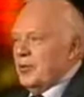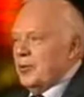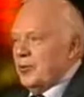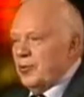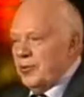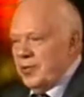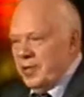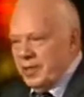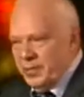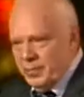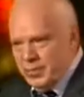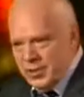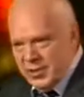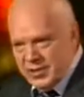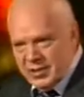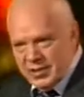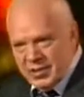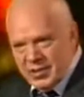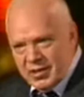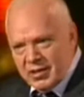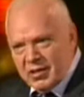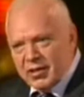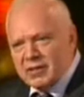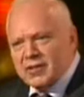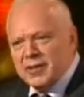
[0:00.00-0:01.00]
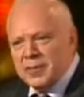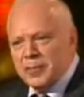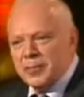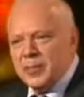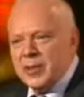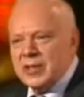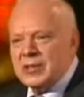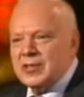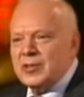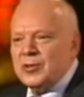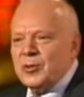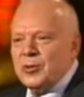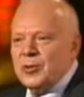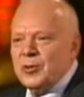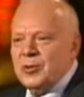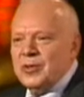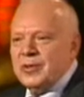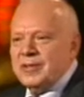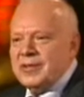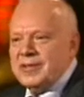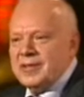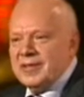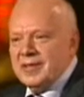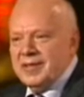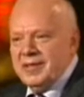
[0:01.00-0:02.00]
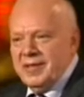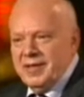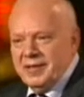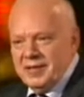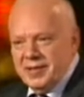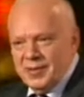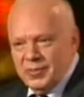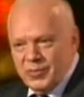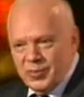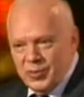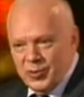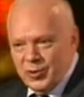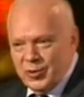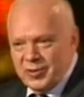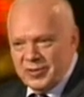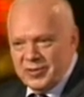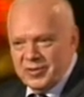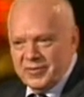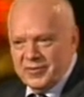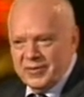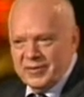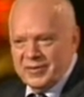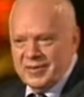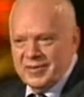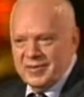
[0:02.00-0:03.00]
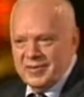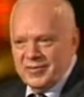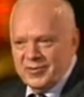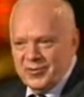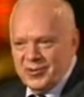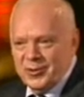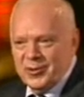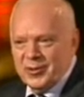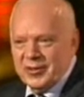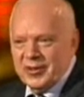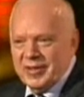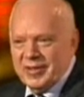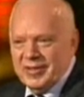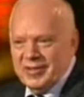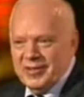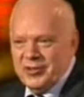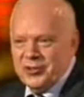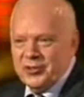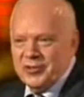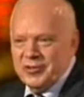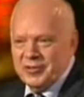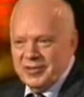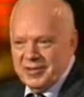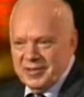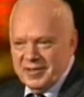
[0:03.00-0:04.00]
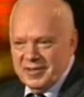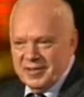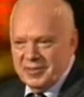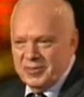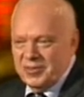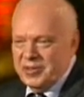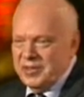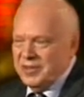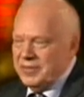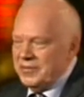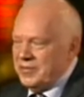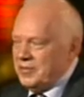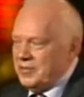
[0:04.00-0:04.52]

Ну, я быстро как-то подстроился этим пользовался. Все отлично. Это мне